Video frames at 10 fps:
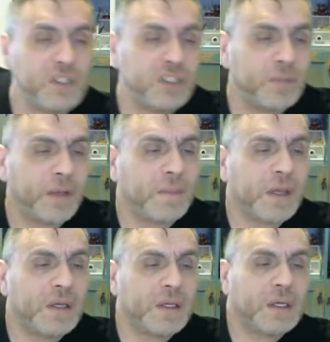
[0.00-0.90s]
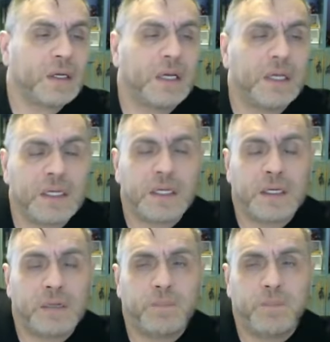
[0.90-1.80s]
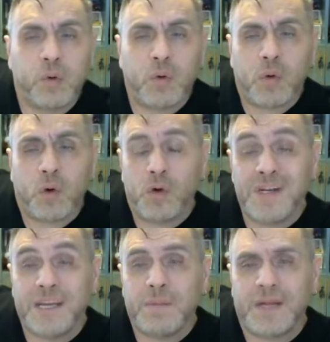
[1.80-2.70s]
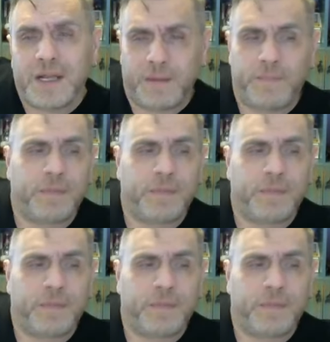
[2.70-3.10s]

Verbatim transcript: Şimdi e, bu önemli.